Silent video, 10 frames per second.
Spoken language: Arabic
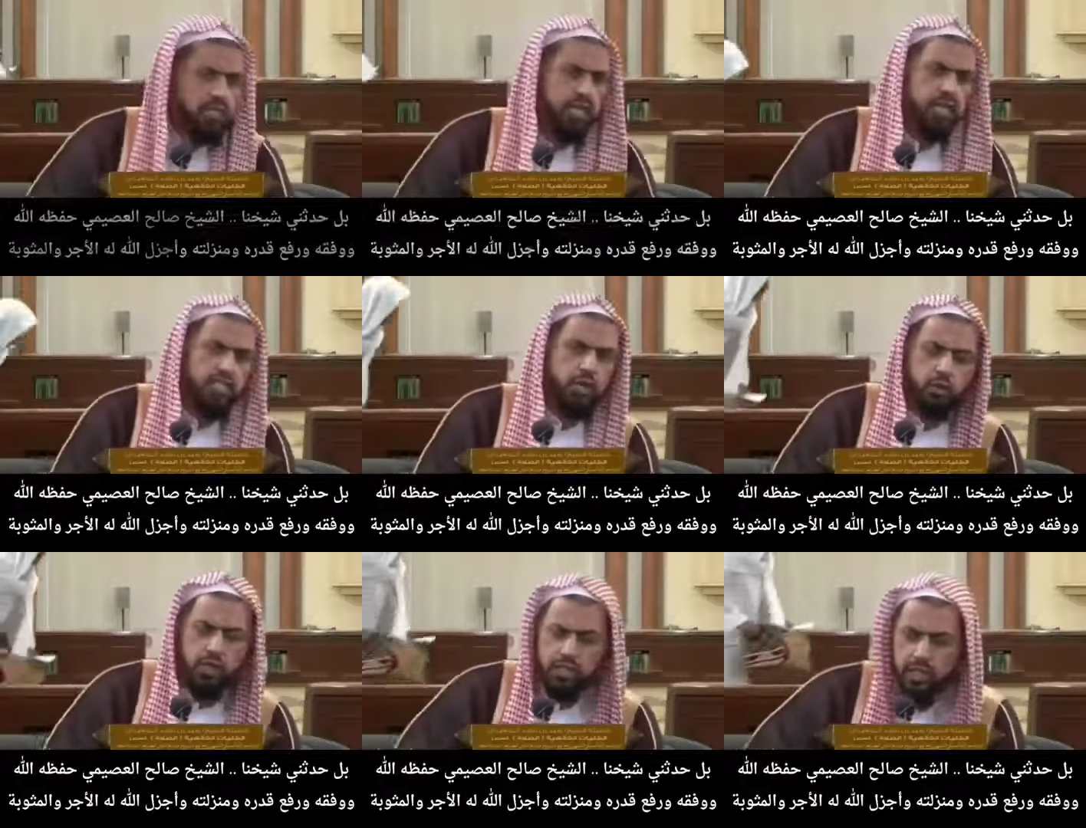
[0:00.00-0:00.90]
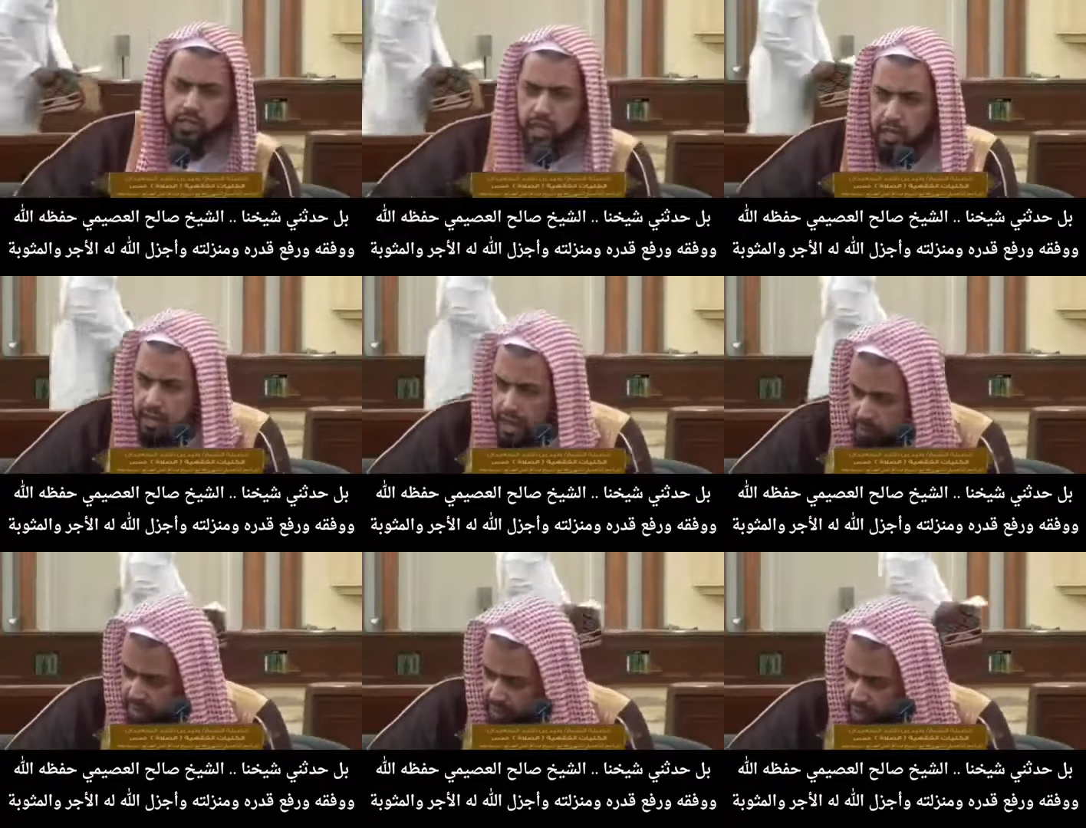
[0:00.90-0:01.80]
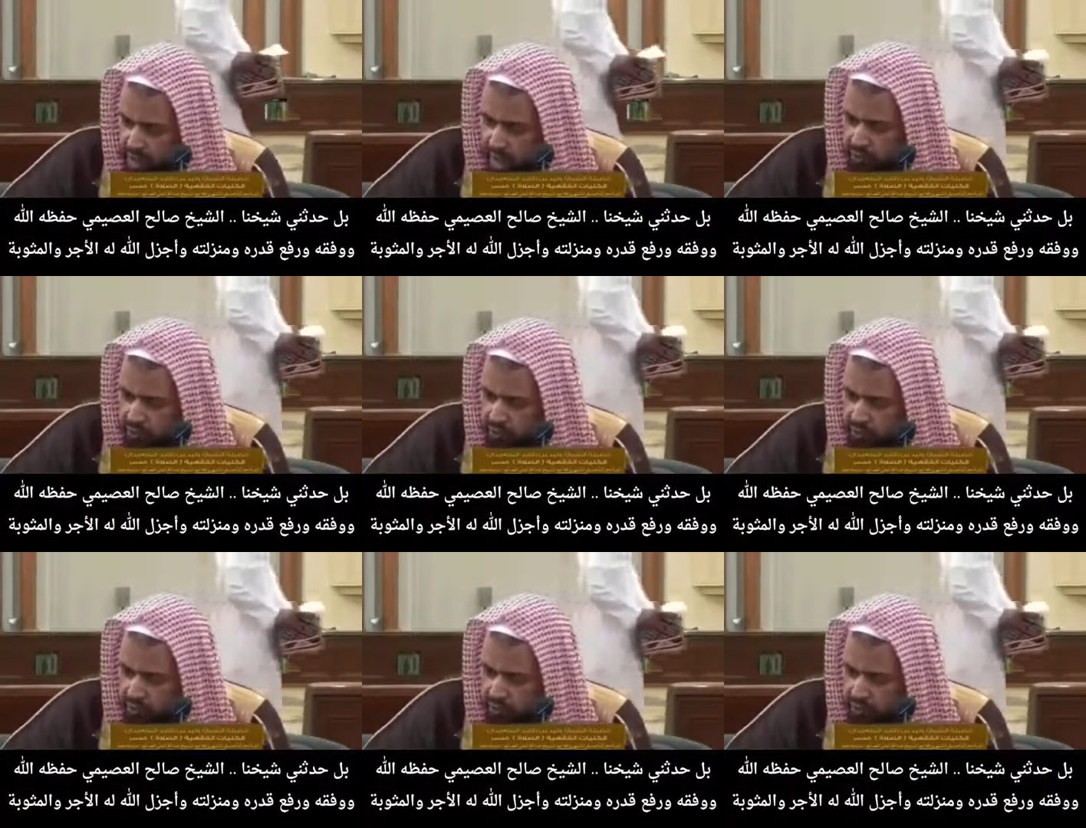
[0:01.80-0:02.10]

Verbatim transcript: بل حدثني شيخنا الشيخ صالح العصيمي